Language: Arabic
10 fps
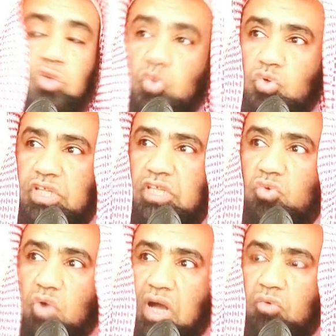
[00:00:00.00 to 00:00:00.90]

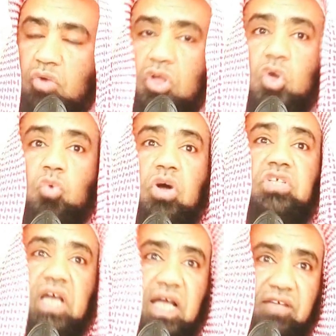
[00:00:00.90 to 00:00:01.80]
بدون واو
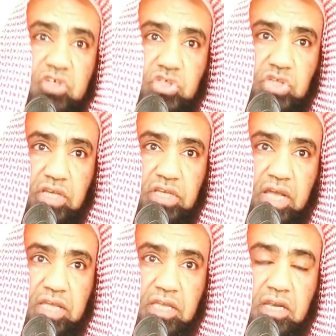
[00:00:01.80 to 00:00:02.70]
وجاء في
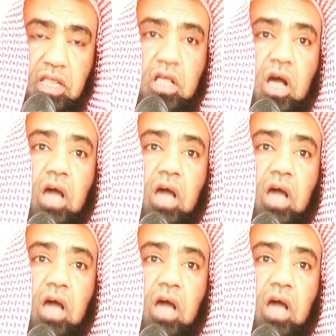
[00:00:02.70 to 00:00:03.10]
الصحيحين